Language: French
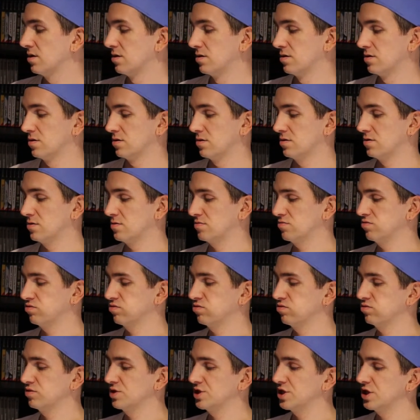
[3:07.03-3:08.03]
Euh,
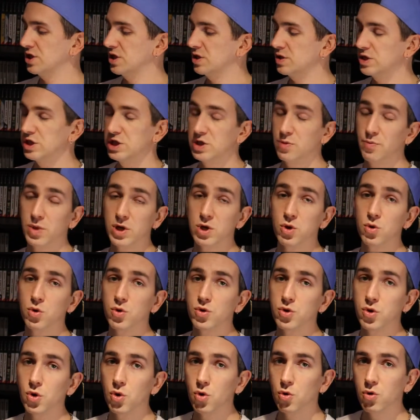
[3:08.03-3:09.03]
j'ai pas
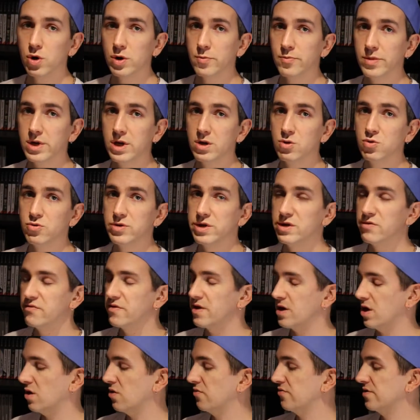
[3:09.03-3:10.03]
trop trop aimé
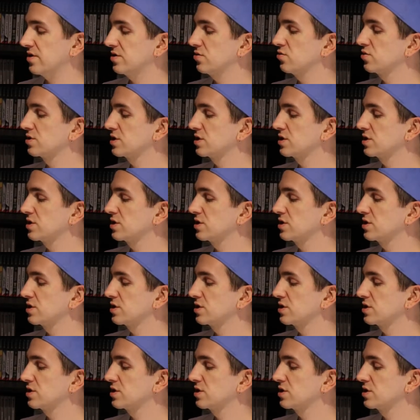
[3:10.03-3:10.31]
l'univers en fait,